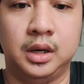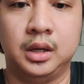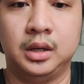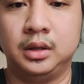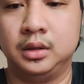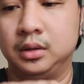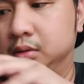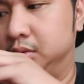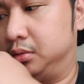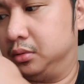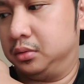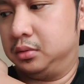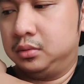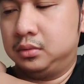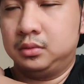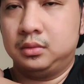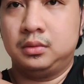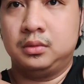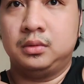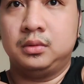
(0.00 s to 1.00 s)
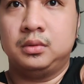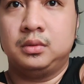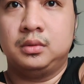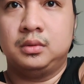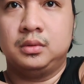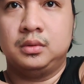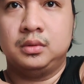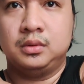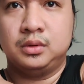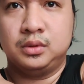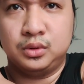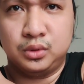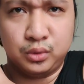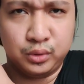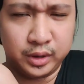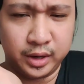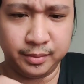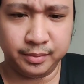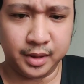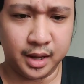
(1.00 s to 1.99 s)
Ayan. So,
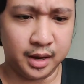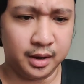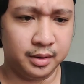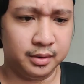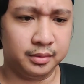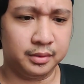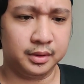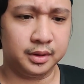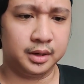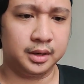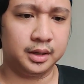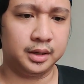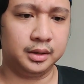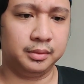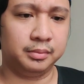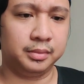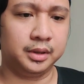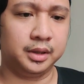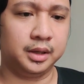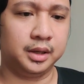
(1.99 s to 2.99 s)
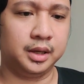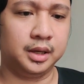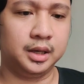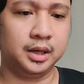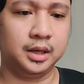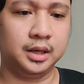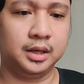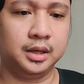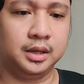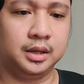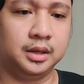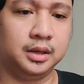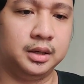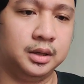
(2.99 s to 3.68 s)
game na. Huwag na natin patagalin.